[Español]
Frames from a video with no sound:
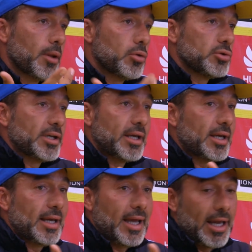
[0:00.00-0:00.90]
Entonces,
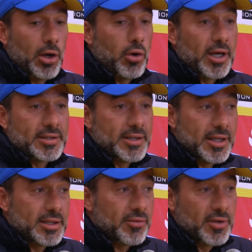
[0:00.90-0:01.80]
¿qué es lo que
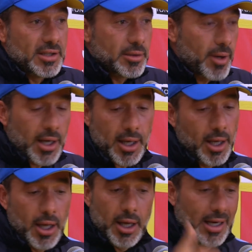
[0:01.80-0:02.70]
sentí este fin de semana?
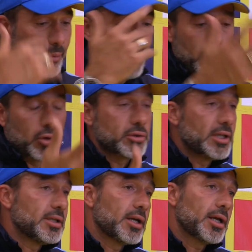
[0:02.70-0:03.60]
El apoyo
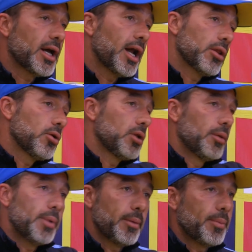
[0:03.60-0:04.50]
constante de Ricardo,
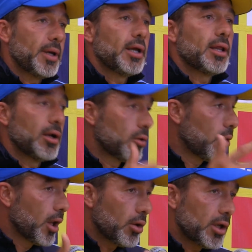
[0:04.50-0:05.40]
de Pepe, de los
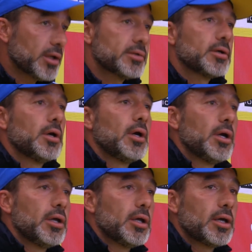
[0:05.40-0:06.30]
jugadores,
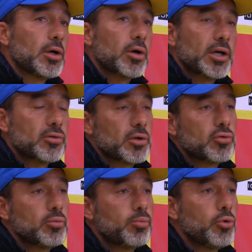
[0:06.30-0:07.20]
y creo que eso
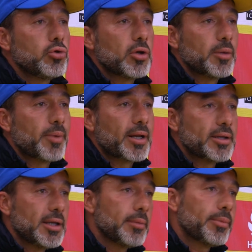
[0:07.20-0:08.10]
es un punto de
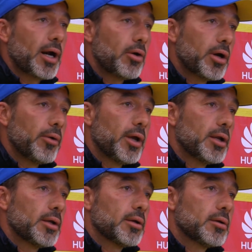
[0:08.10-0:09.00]
partida para lo que
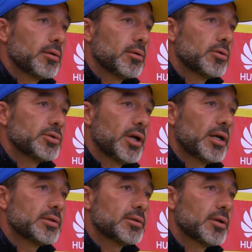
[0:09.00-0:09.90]
viene. O sea, es